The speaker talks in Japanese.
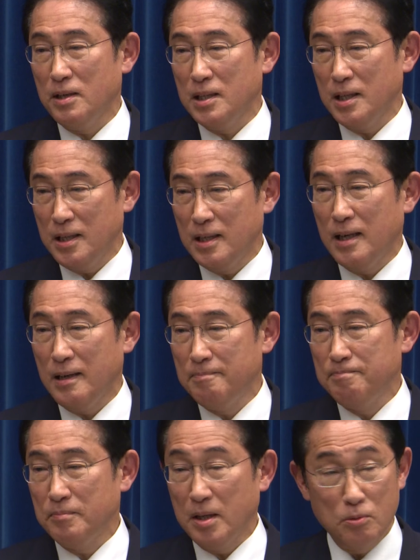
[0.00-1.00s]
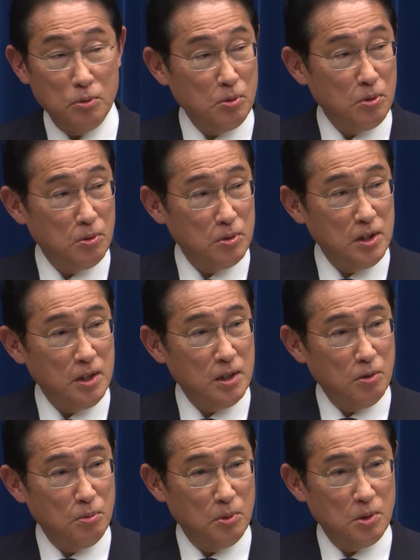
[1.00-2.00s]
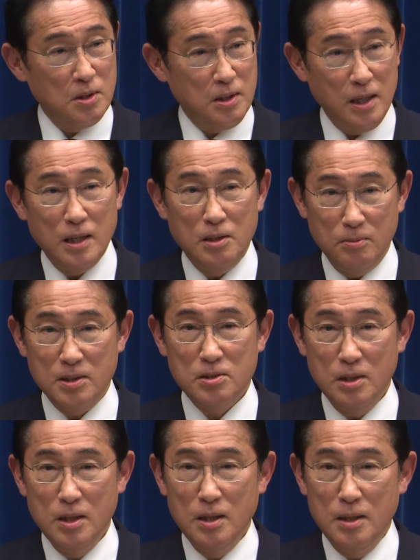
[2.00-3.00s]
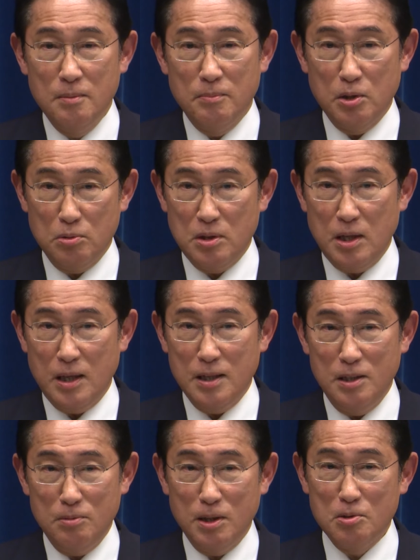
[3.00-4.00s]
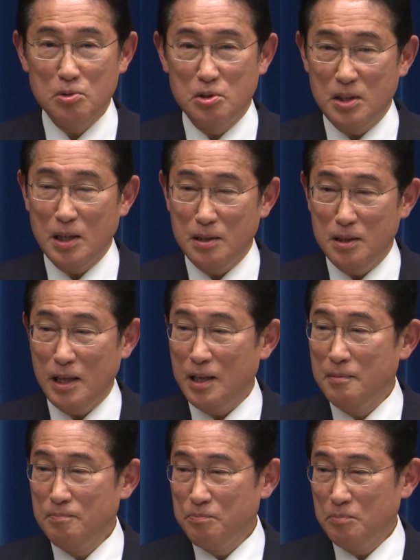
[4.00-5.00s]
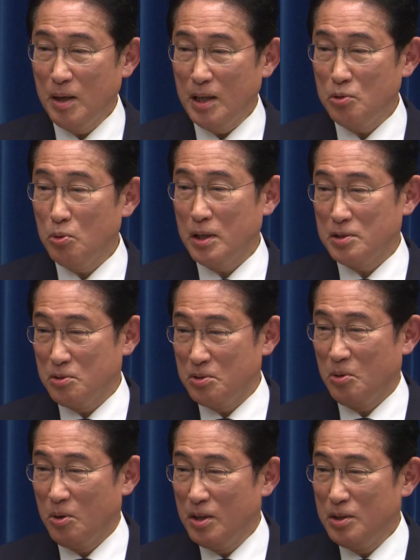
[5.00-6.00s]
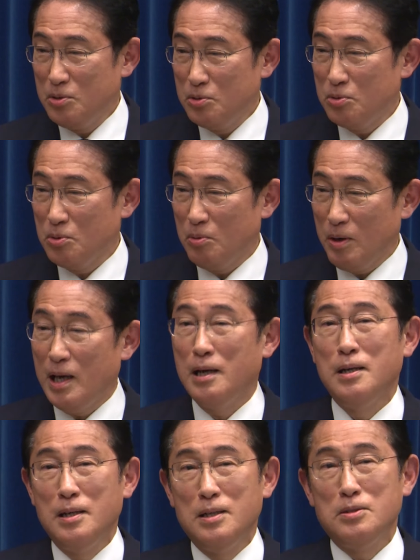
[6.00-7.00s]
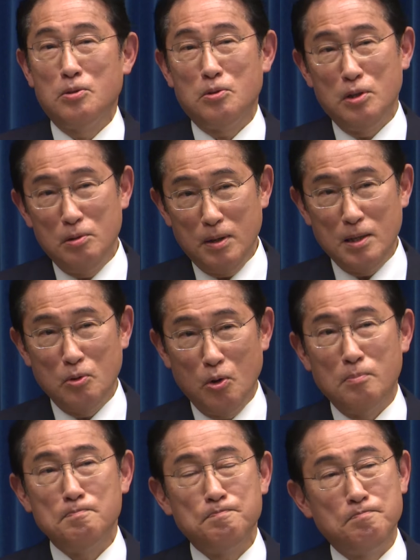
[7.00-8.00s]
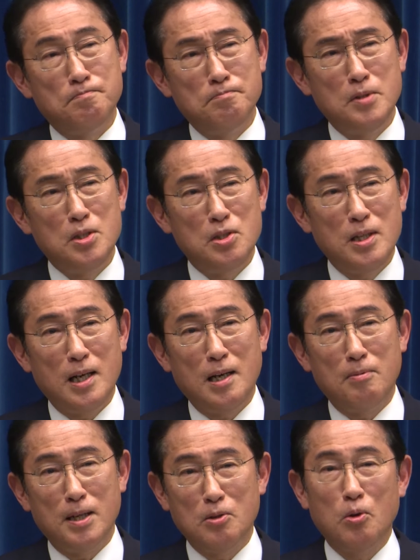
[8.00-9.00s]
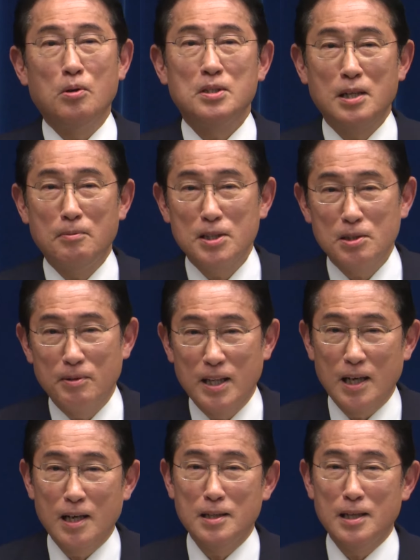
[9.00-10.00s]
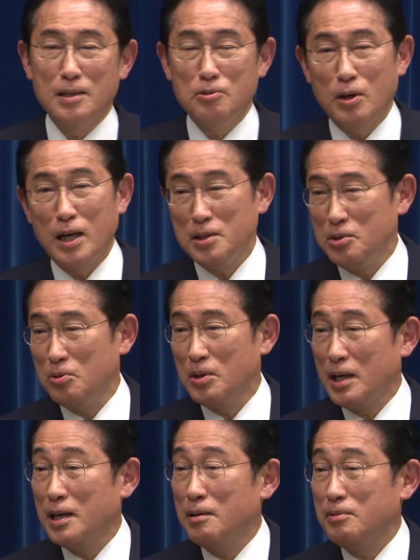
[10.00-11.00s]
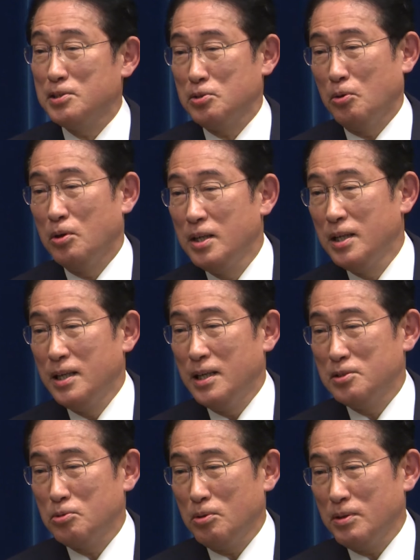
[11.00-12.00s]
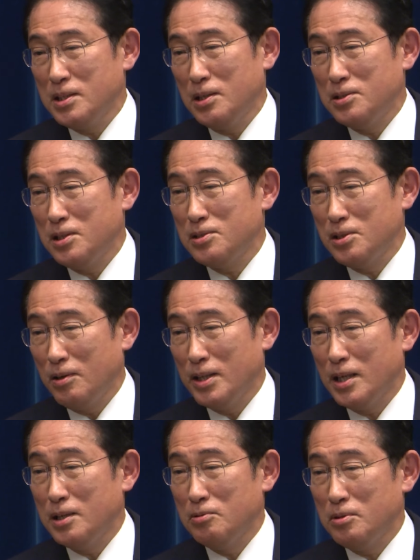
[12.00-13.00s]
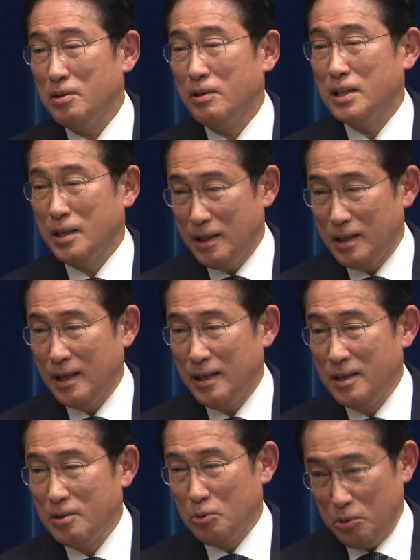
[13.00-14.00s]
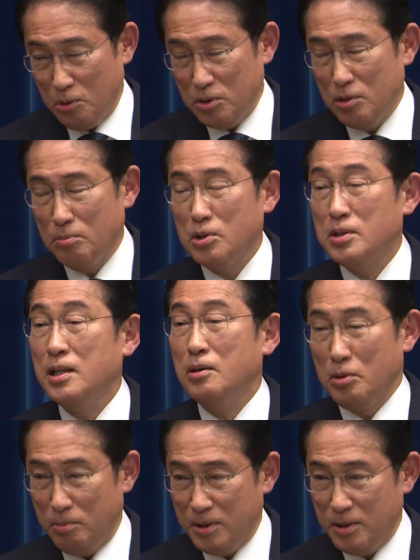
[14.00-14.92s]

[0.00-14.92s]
はないかこのように思っています。よって今の時点で評価するというのはちょっと今の道半ばのさまざまな課題のありようを考えますとそれは適切ではないのではないかこのように思っており